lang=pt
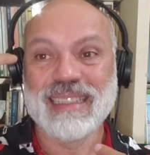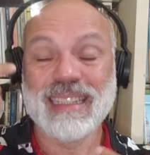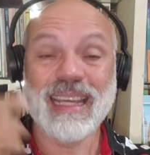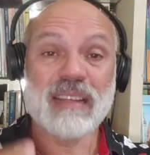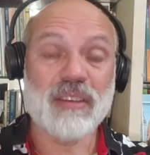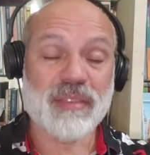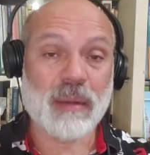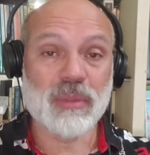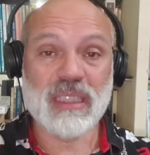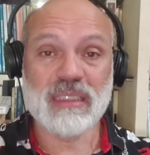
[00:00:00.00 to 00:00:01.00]
que ela vai
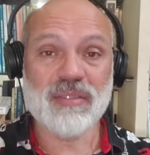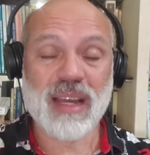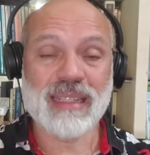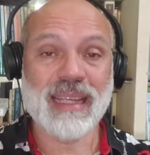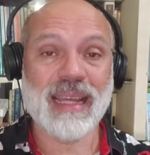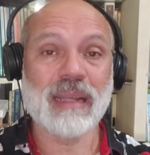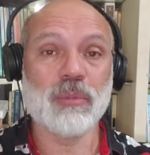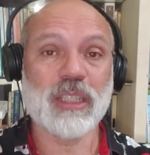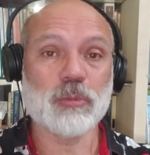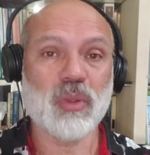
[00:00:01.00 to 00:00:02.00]
ficar muito ativada e ela é
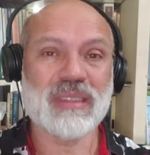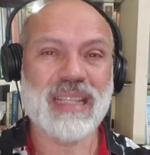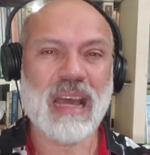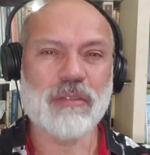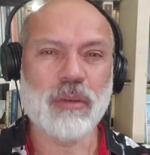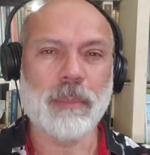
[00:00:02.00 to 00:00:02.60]
muito responsável